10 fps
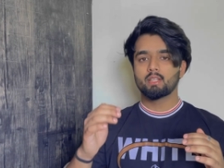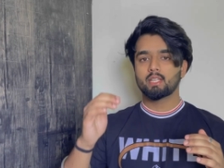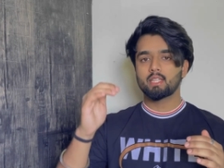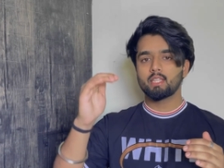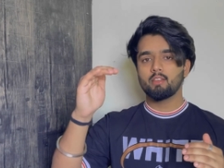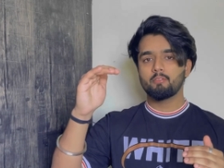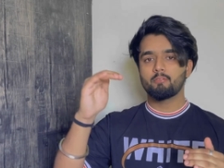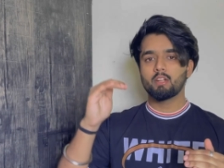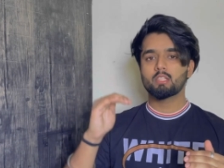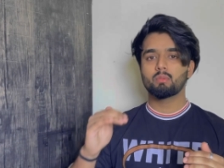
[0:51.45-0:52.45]
कितने
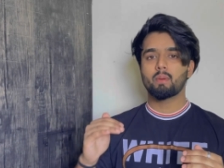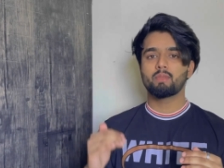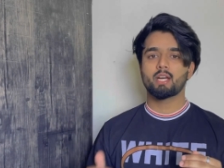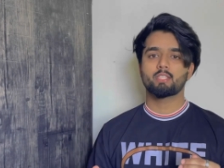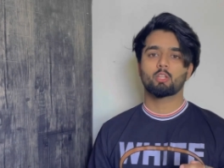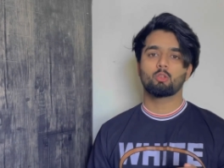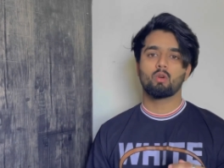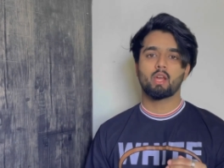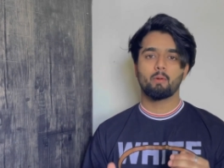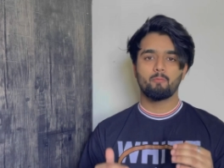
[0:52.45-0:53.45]
फील्ड्स में आप जा सकते हो
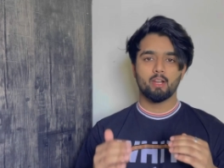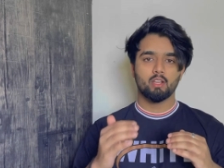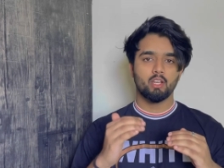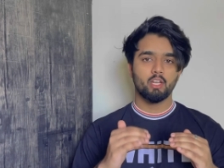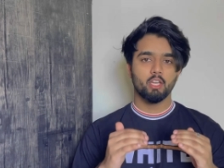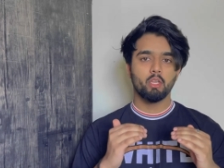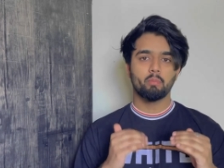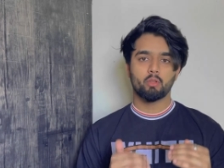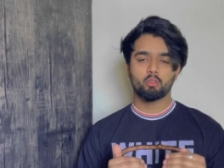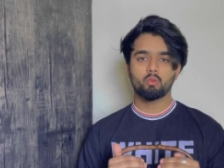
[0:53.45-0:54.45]
अगर आप वेटनरी डिग्री
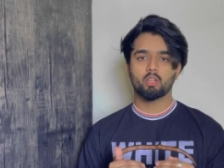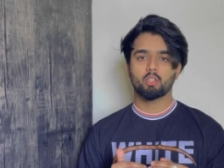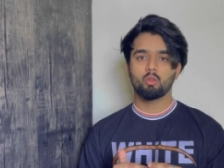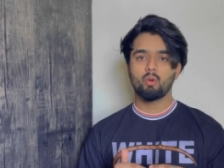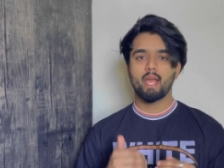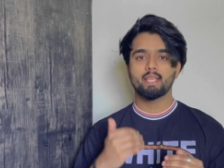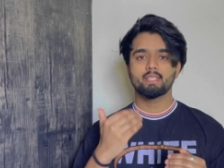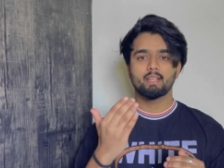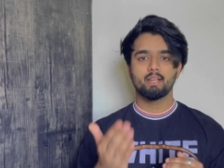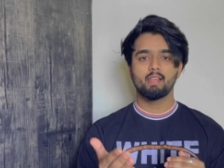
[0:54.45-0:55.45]
परस्यू करते हो एज
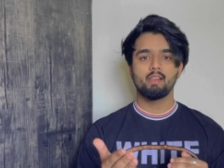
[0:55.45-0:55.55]
अ गर्ल